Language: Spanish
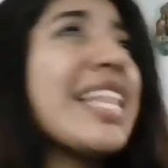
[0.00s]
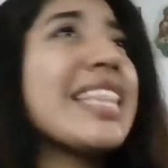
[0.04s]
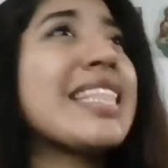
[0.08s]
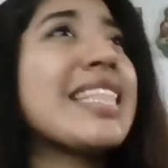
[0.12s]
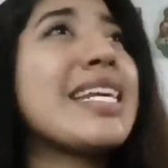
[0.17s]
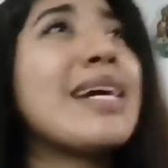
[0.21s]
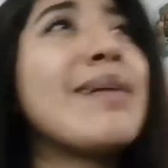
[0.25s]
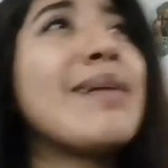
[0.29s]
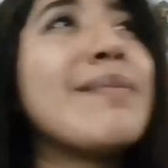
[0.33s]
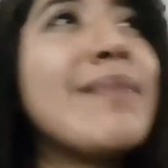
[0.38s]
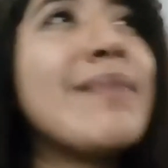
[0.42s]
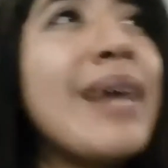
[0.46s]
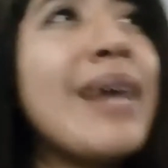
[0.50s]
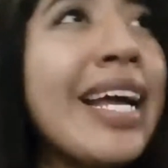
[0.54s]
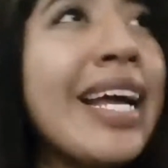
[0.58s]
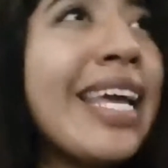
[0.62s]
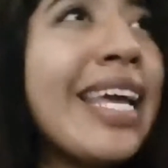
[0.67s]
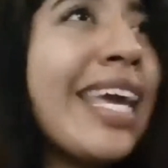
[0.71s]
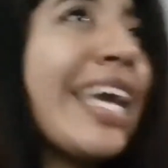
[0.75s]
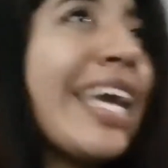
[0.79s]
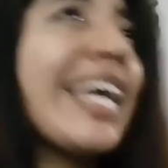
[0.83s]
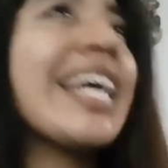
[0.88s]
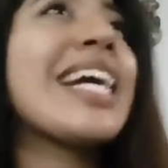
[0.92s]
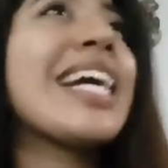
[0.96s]

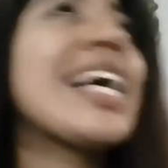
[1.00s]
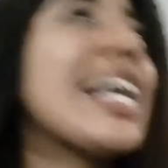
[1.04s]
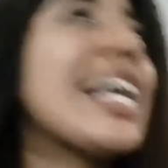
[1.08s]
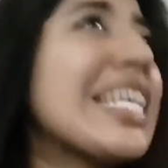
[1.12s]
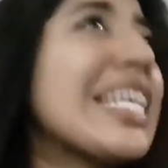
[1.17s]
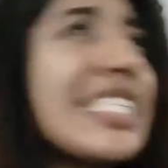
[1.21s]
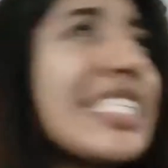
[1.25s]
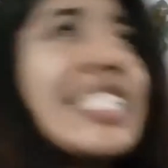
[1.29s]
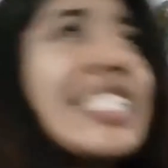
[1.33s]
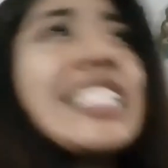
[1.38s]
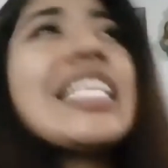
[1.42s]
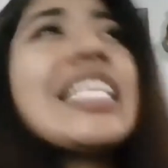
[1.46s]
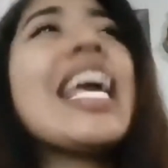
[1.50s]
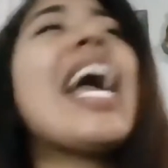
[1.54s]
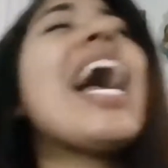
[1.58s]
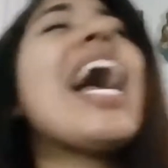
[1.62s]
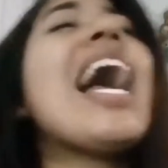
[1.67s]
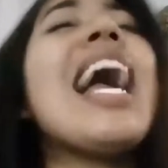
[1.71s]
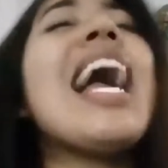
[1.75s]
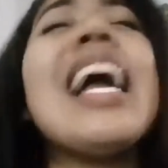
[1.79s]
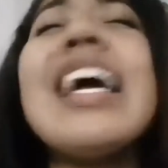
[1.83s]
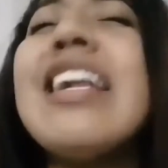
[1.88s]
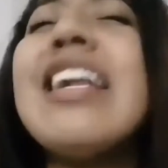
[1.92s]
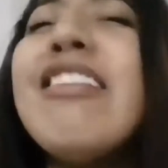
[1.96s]
trabajen, cásense,
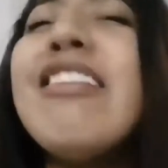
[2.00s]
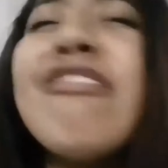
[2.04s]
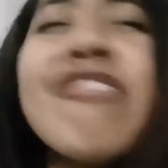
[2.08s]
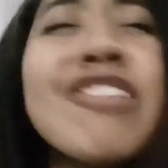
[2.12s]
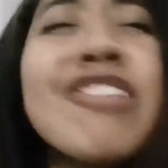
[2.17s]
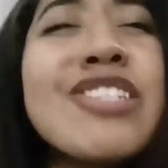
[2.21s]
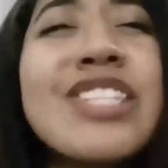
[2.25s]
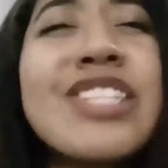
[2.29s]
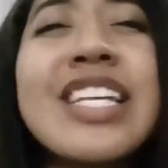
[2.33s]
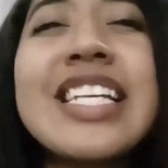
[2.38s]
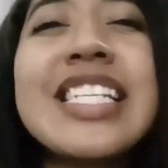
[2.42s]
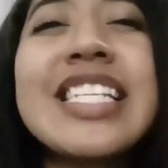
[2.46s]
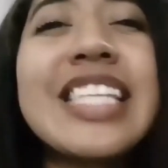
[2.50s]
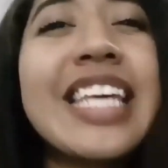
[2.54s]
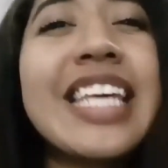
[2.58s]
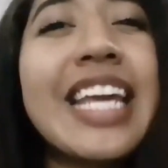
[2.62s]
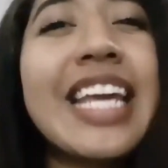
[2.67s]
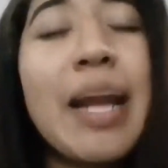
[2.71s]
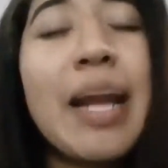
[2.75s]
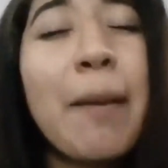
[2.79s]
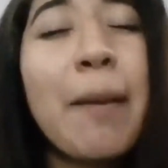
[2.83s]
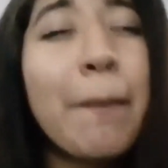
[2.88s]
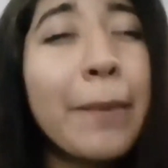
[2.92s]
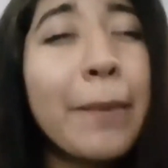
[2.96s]
hagan lo que ustedes
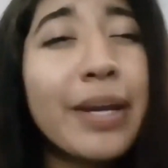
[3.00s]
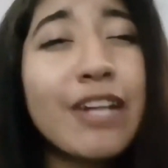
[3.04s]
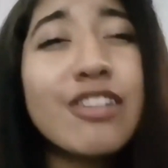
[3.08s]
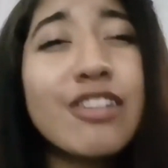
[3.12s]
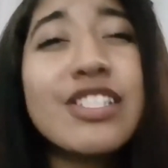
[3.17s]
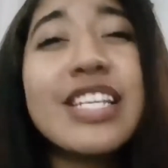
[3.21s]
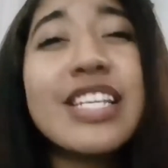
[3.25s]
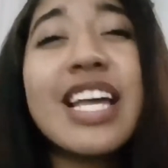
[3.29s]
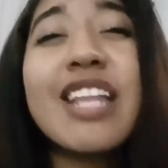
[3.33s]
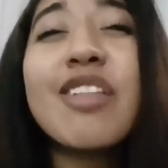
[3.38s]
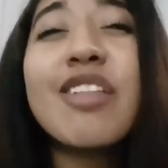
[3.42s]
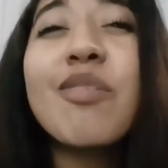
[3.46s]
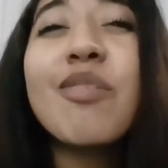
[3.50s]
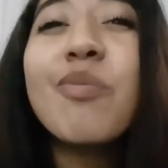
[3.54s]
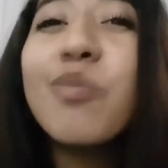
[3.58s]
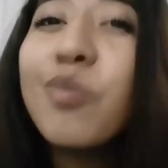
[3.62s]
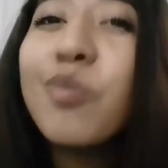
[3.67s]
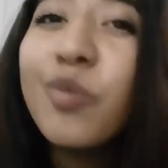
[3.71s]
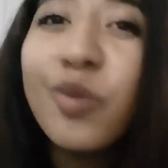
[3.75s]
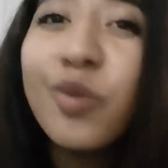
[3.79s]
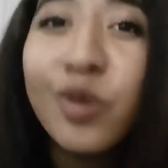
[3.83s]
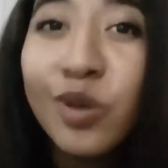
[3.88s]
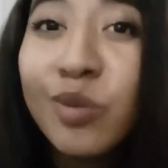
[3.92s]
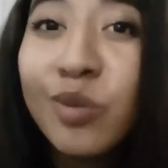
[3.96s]
quieran, pero sean
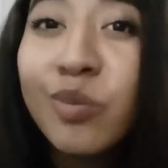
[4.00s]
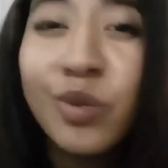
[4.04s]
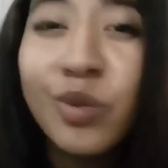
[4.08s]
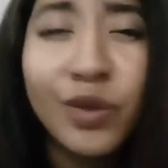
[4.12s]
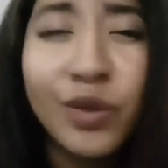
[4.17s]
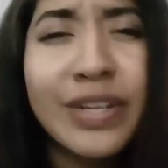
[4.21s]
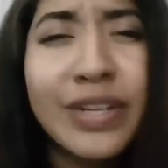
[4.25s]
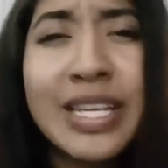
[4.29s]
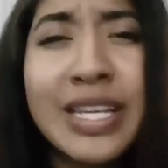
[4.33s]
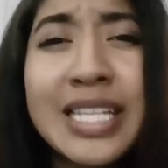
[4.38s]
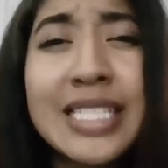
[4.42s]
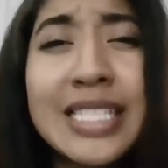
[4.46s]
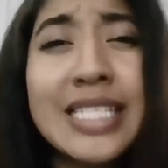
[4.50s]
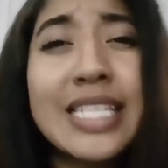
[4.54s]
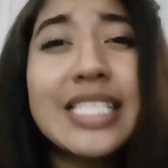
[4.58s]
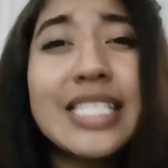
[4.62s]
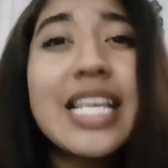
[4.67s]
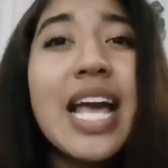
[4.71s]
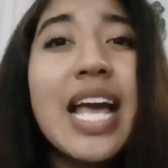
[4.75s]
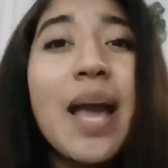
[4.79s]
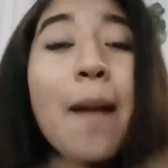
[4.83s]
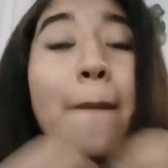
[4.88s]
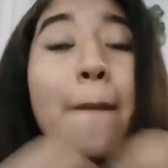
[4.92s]
muy, muy felices.